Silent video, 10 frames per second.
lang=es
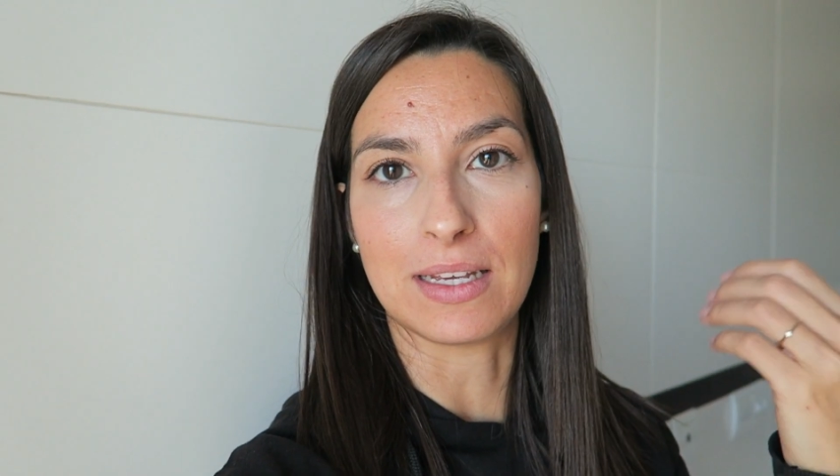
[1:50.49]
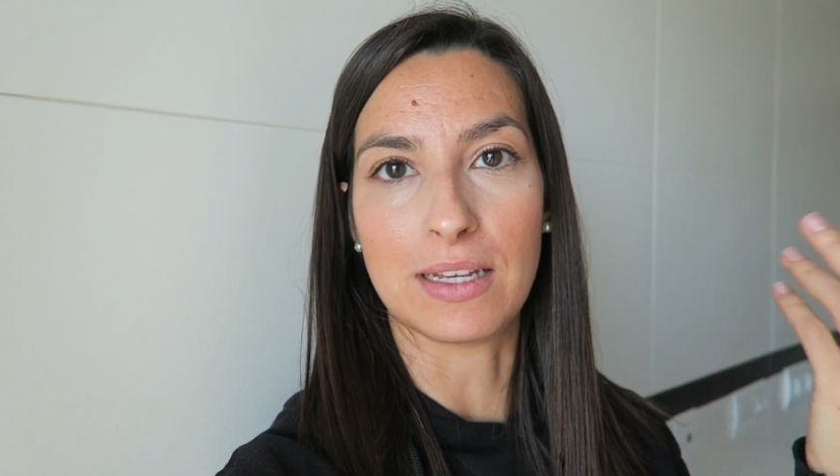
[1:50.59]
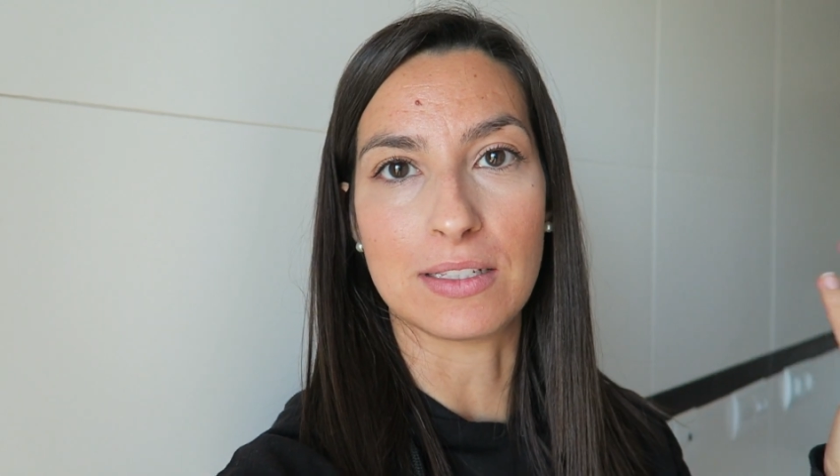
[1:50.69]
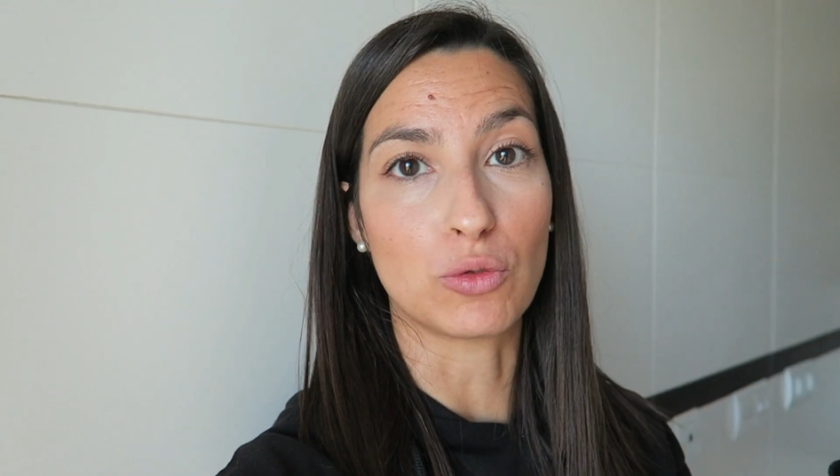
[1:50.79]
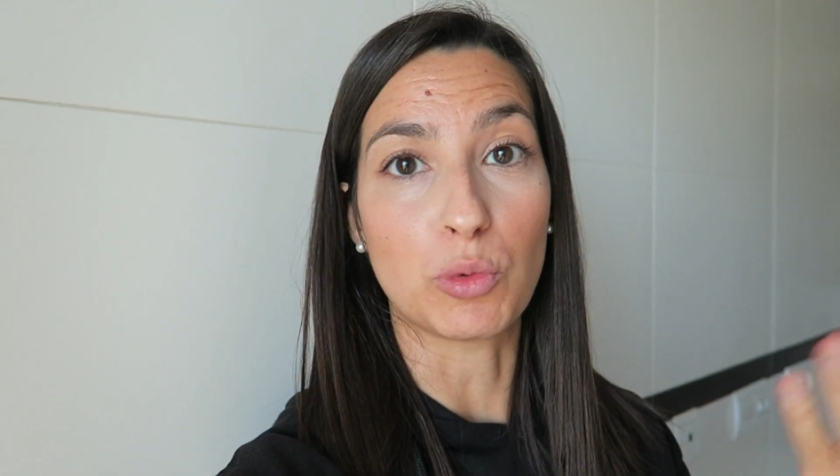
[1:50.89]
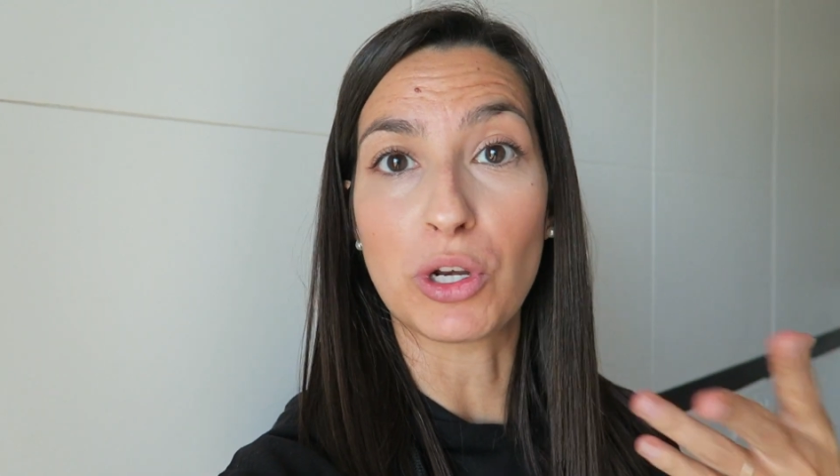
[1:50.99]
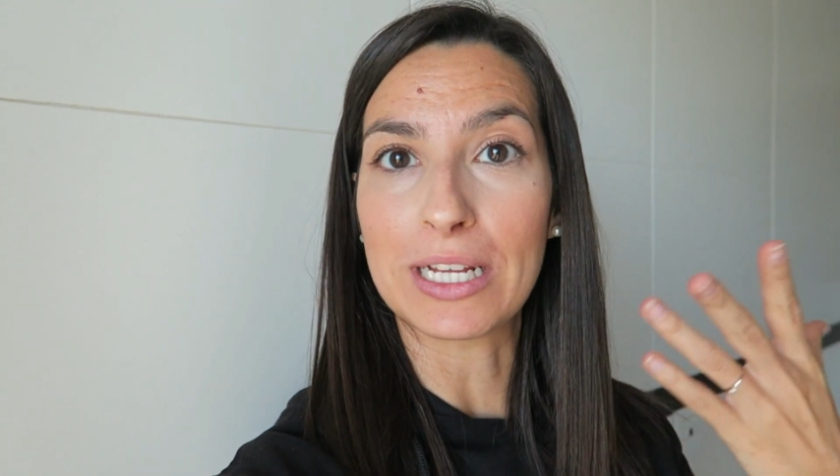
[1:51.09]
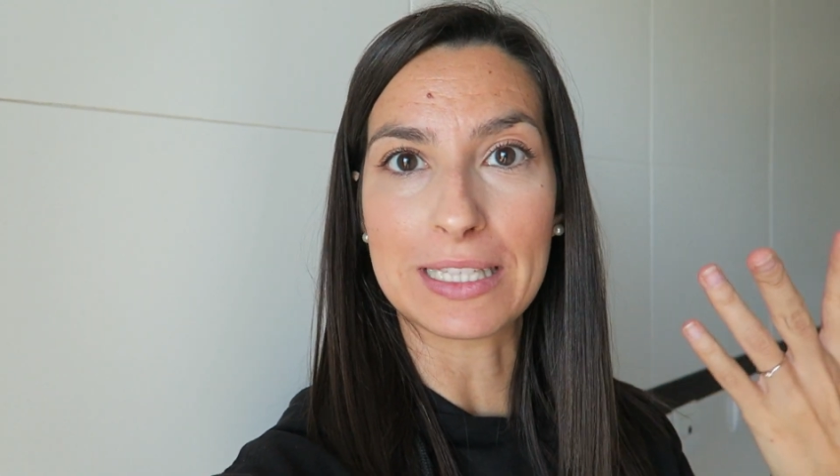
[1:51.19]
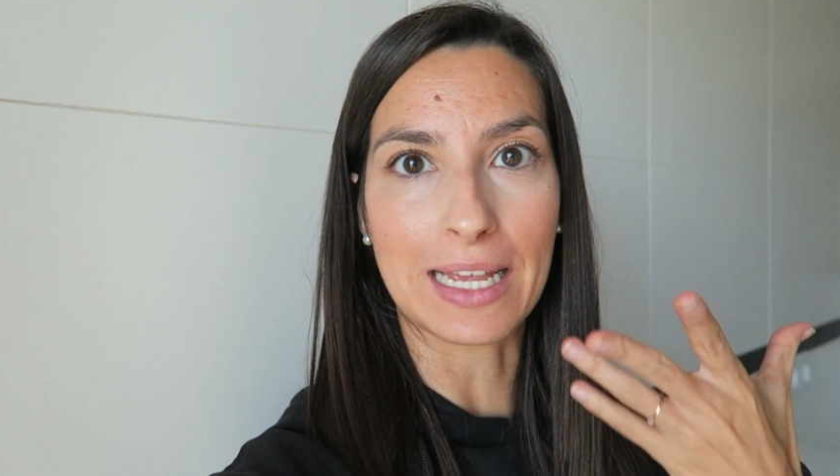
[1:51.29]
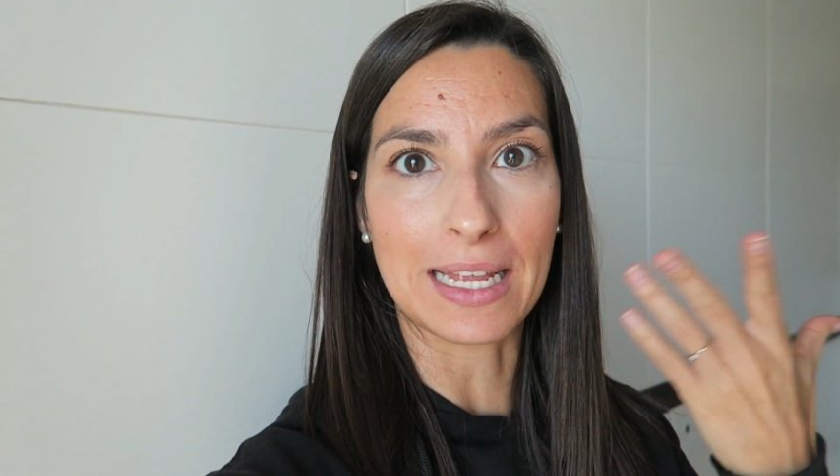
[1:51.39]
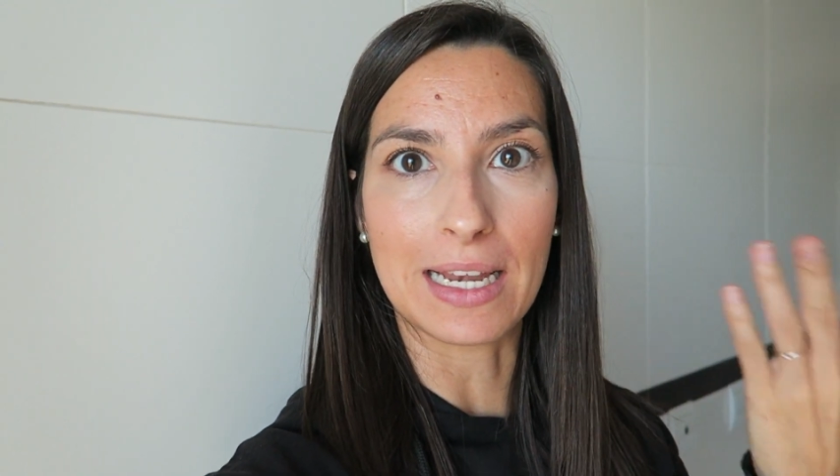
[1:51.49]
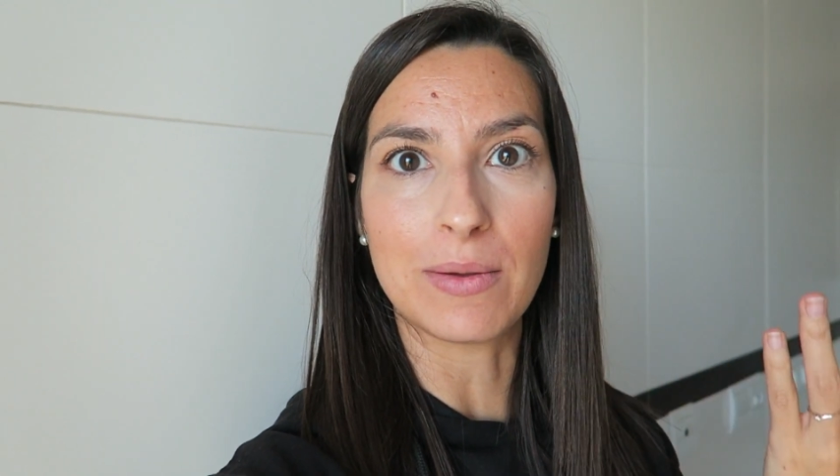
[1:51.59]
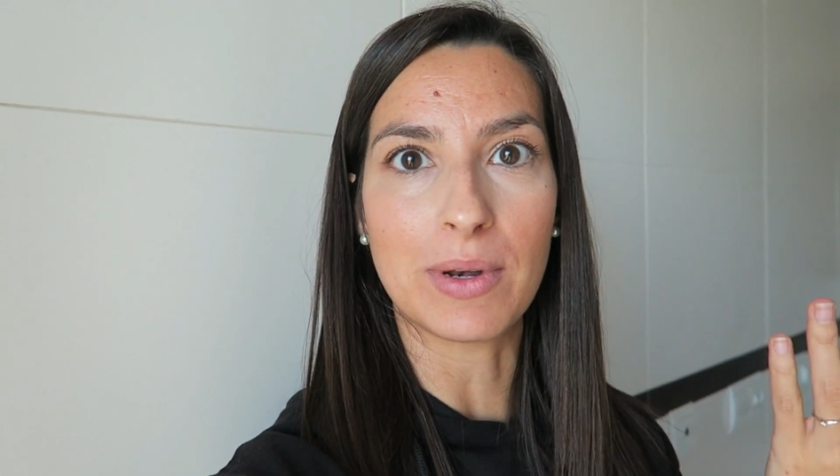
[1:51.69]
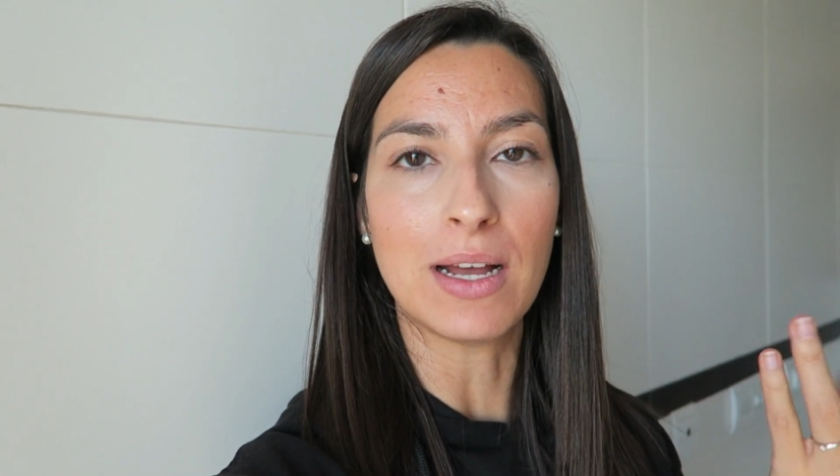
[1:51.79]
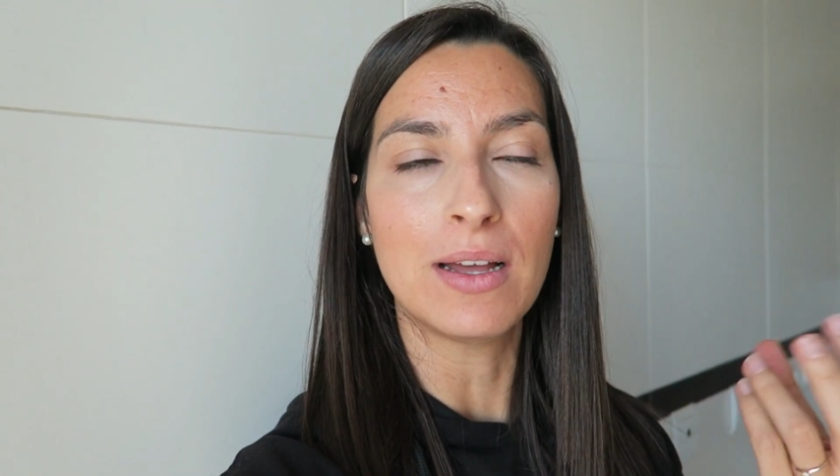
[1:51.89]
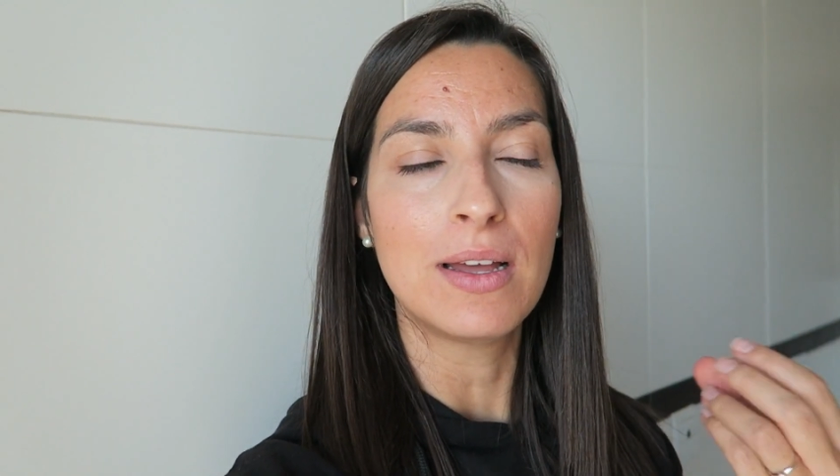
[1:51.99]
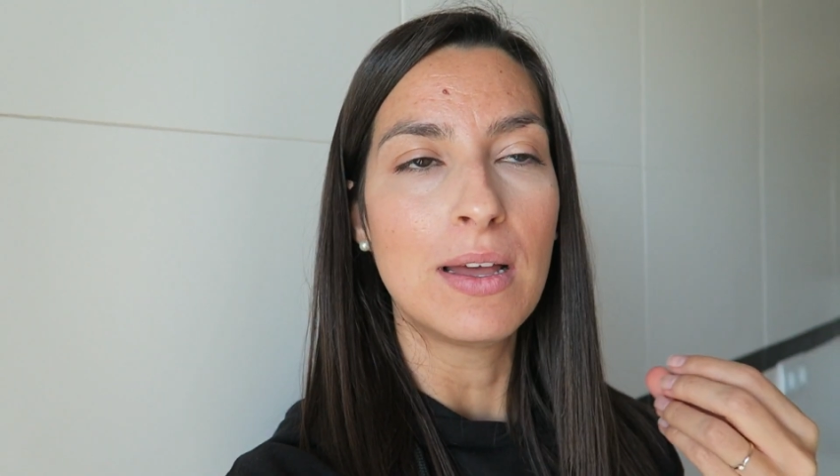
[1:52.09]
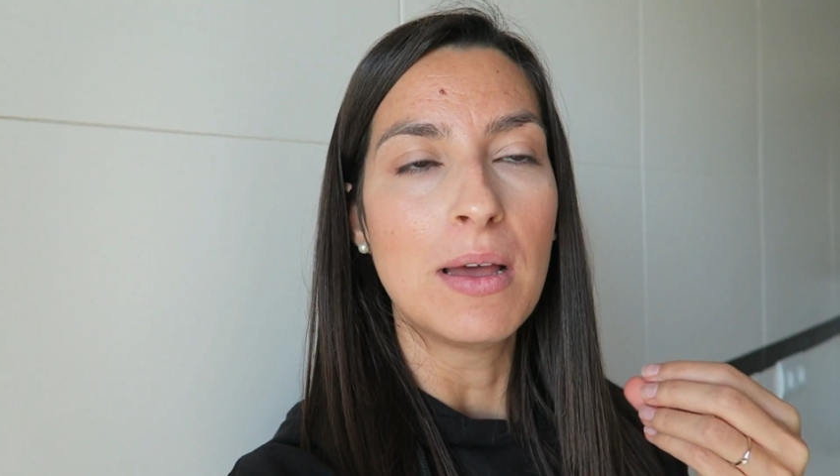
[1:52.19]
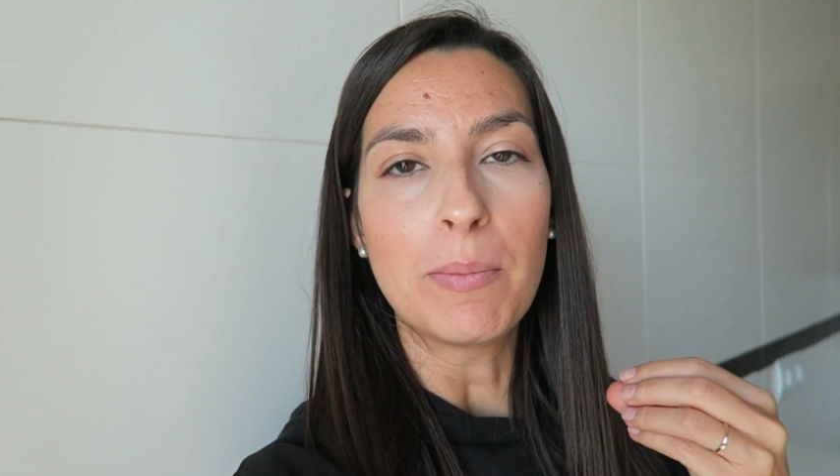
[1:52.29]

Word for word: se supone que te equilibra,